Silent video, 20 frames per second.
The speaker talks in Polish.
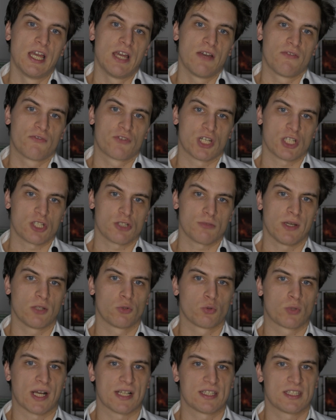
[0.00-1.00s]
Wczesną
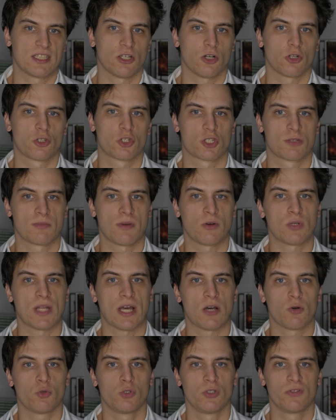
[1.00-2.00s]
edukację otrzymał
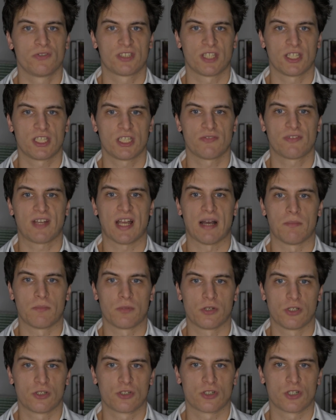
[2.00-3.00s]
na Uniwersytecie w
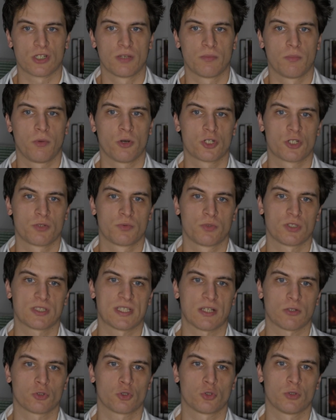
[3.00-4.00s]
Cambridge, po czym
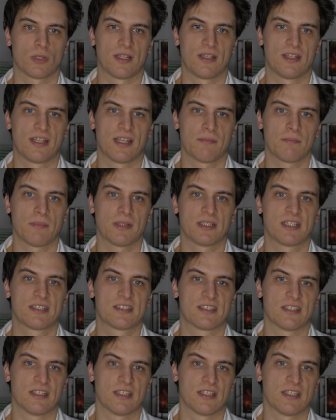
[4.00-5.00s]
został studentem
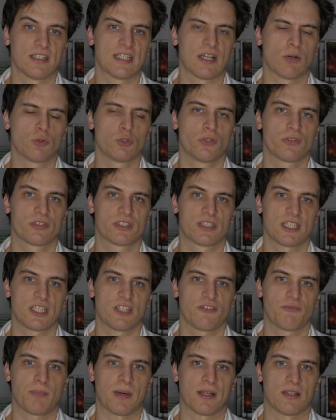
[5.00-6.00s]
medycyny na Uniwersytecie
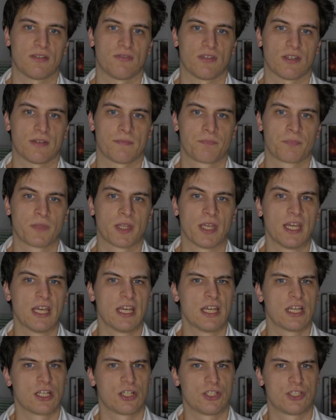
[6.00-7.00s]
w Padwie,
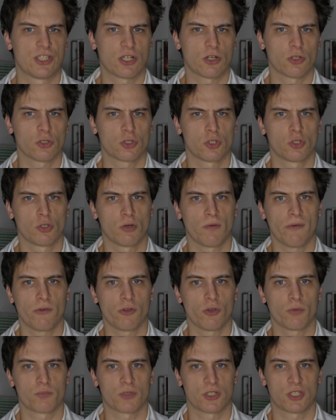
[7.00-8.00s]
gdzie kontynuował
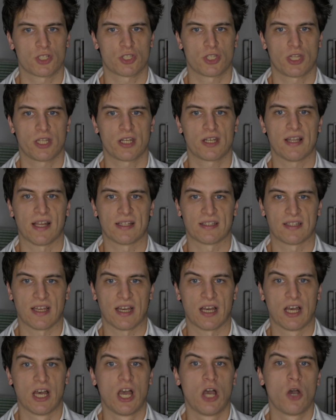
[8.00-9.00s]
ją przez 4
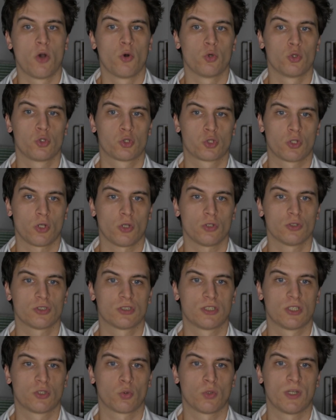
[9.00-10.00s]
lata, uzyskując
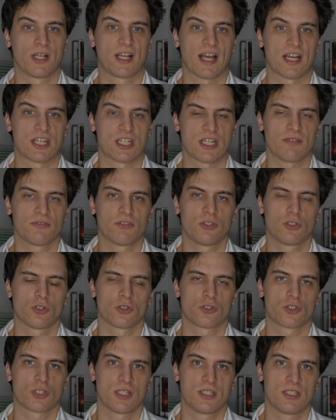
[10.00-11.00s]
tytuł lekarza w
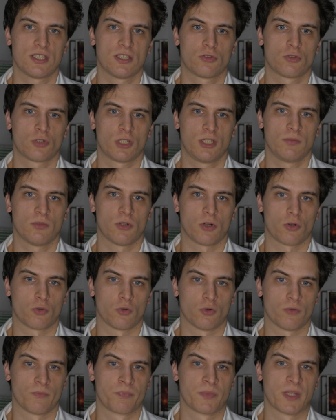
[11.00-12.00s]
1602 roku.